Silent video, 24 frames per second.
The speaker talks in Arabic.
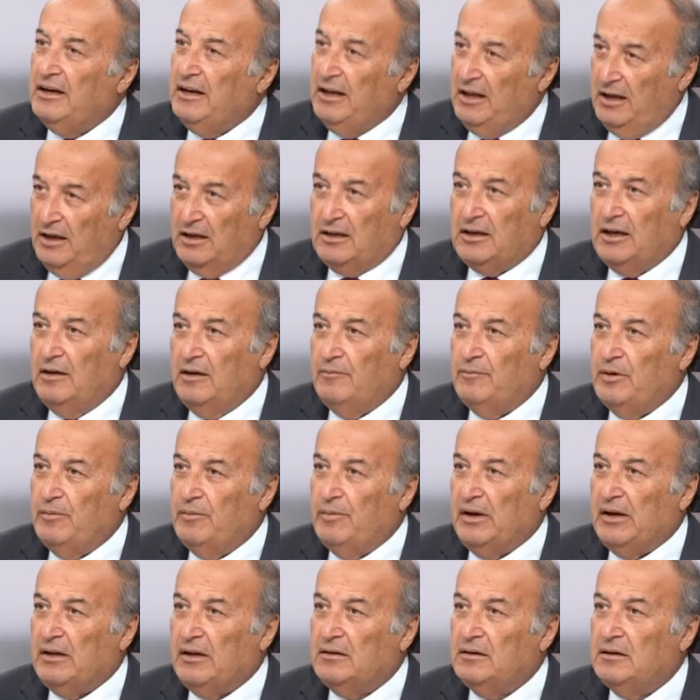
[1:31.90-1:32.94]
غنائي كان
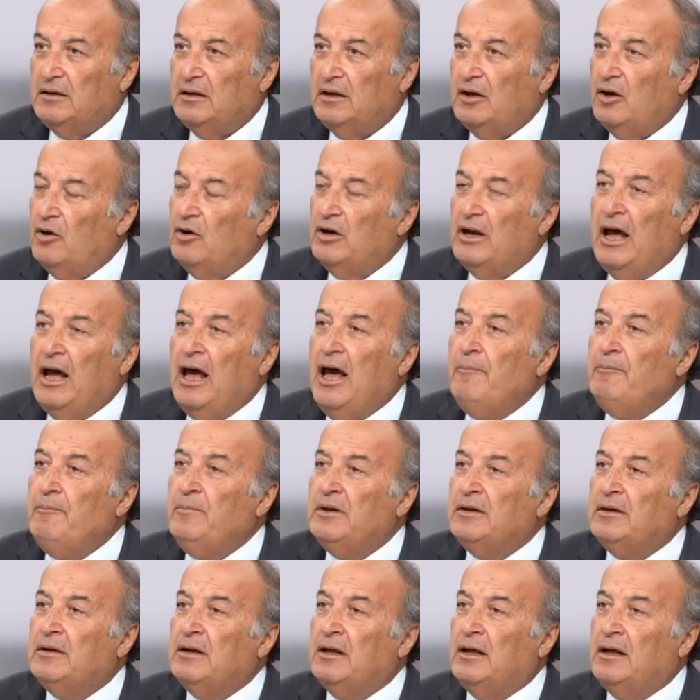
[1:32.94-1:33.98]
بالبلد هو الاهم
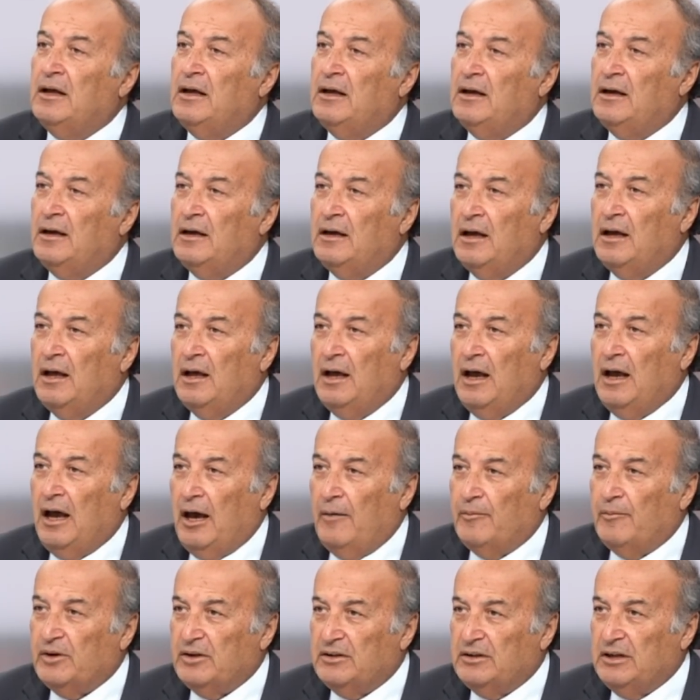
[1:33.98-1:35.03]
من
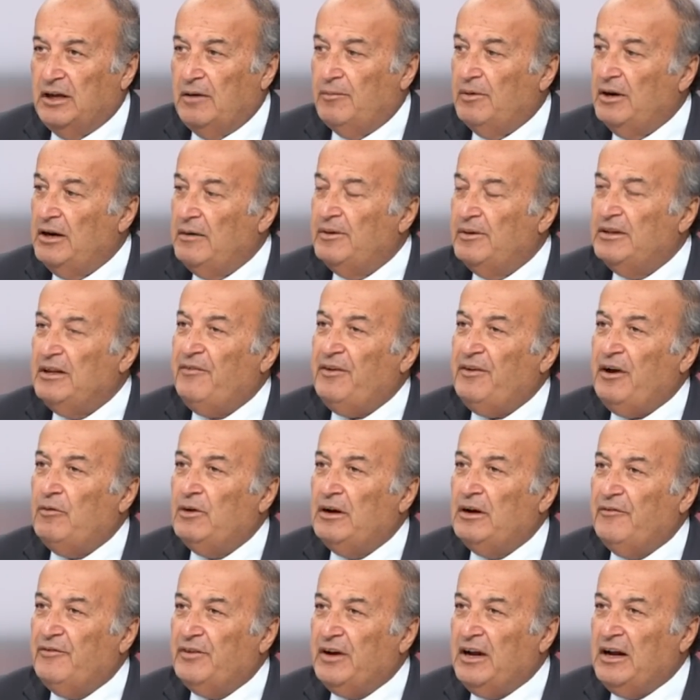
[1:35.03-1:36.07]
عمرو دياب اللي ما دفع
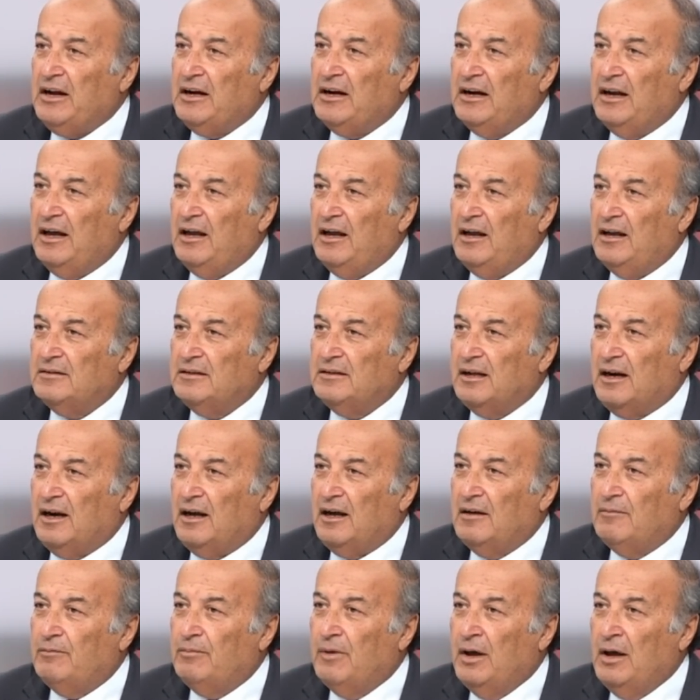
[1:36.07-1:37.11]
ولا فرانك
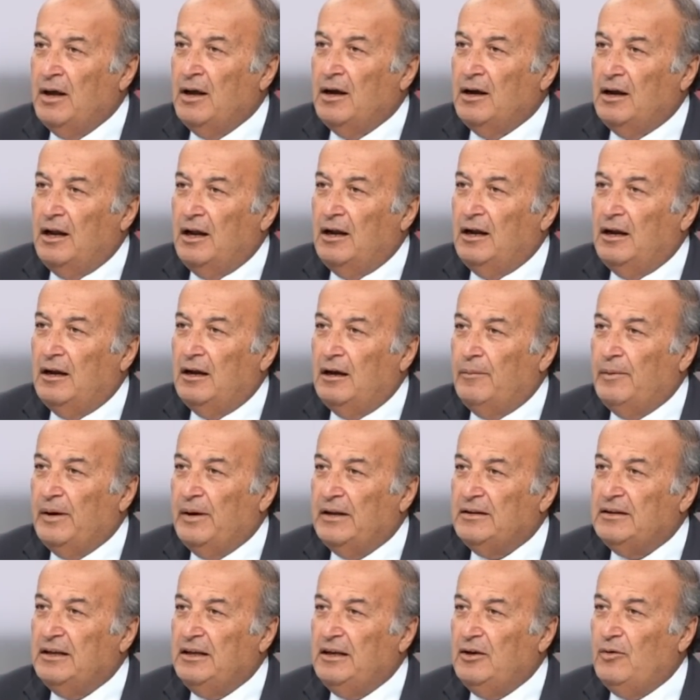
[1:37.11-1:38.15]
لضرائب لا لا
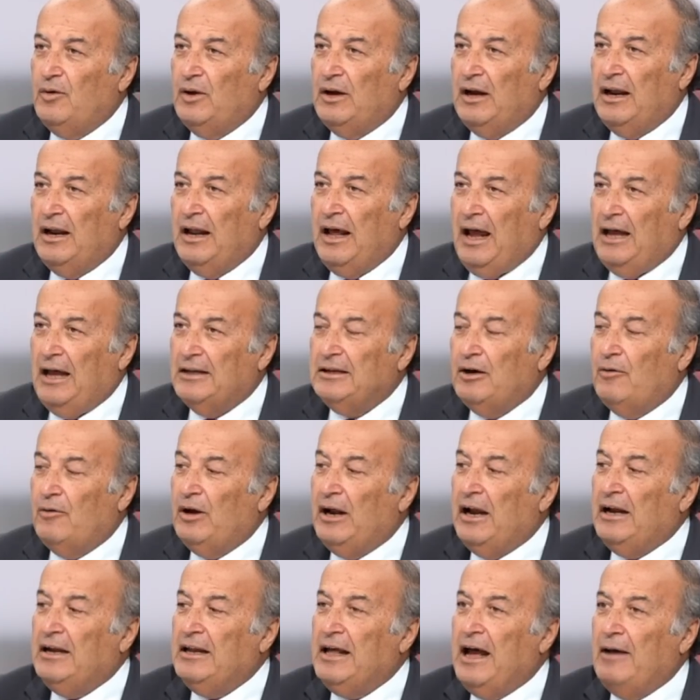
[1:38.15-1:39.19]
للبلديه ولا لحدا
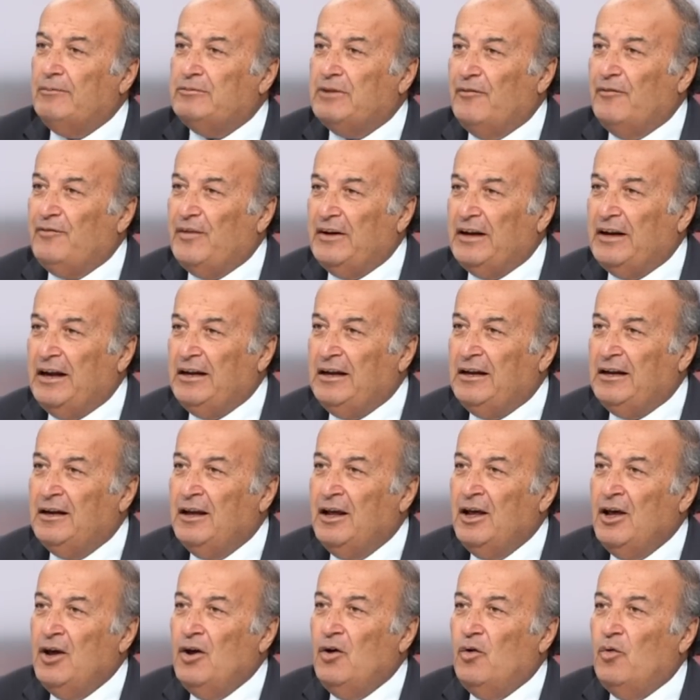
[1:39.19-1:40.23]
ولا نقابة
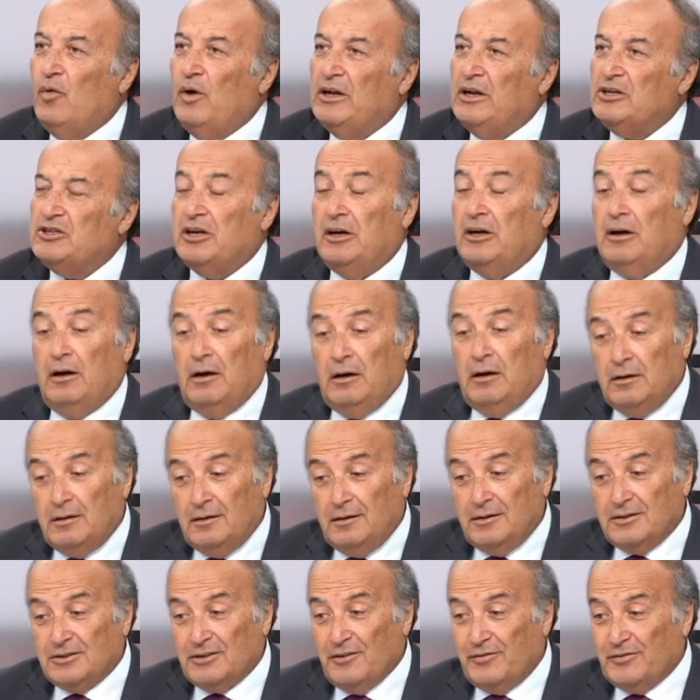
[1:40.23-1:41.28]
الفنانين ولا شيء اه
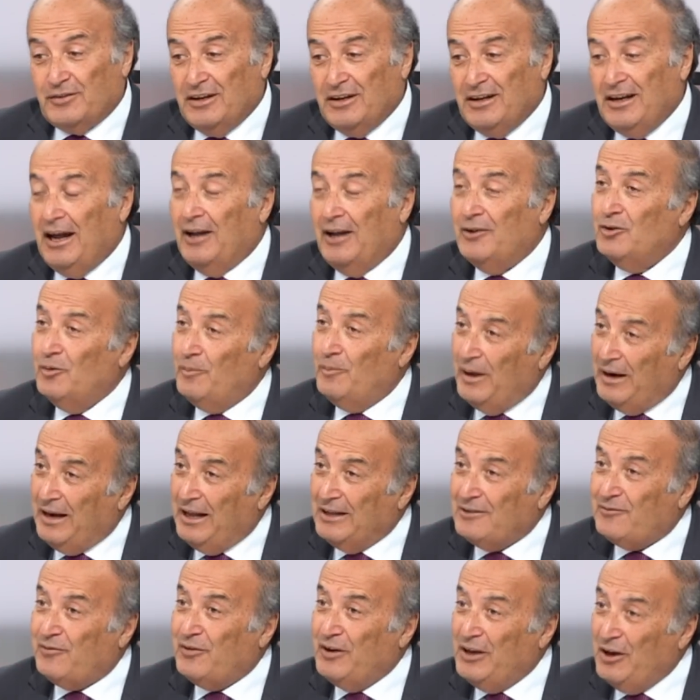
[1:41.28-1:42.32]
شفتي لانه
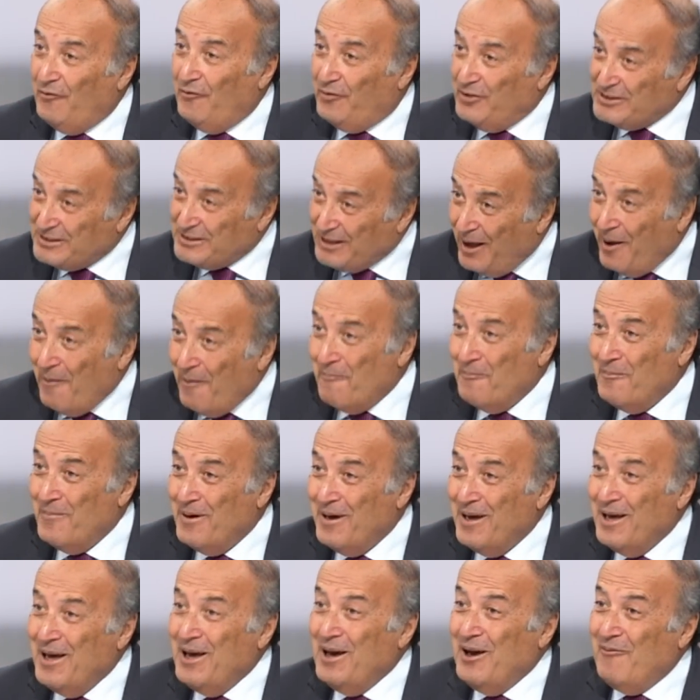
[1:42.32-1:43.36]
بلد في انفصام
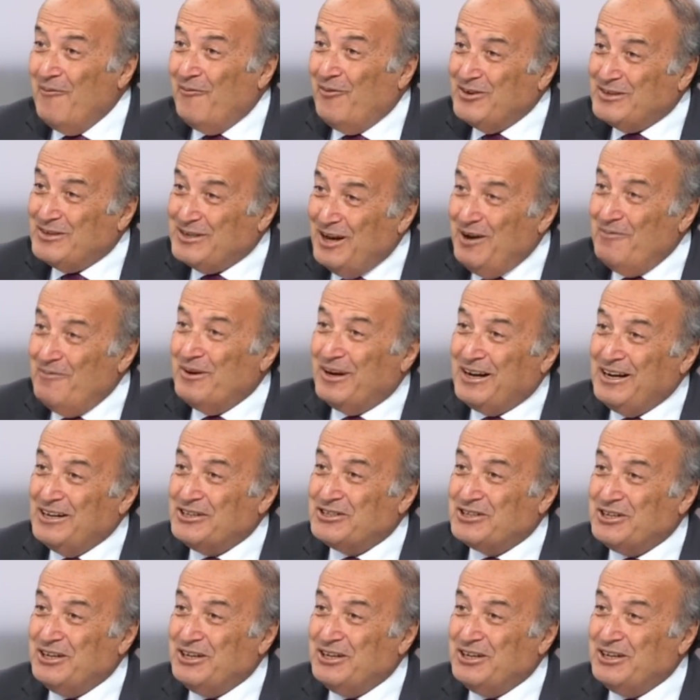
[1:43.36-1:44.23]
لا انفصام لانه